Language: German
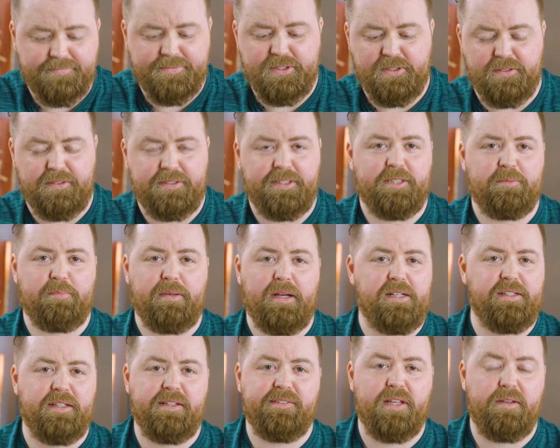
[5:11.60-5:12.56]
So, ich
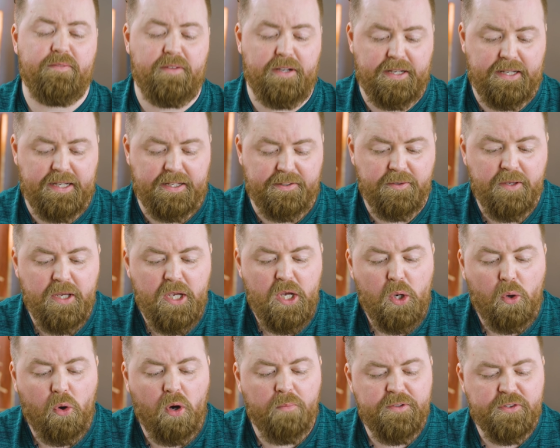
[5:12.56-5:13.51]
behalte ihn jetzt einfach in der Hand.
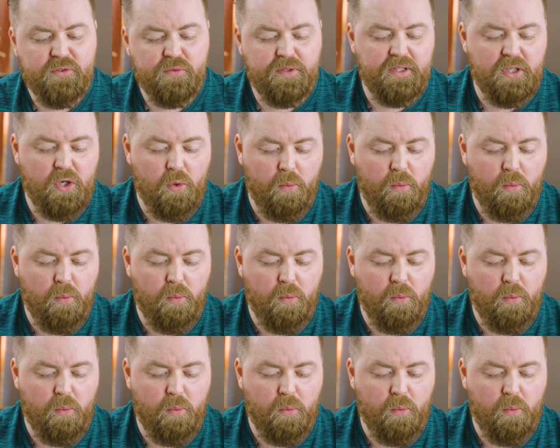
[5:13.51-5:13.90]
Kommen wir zu den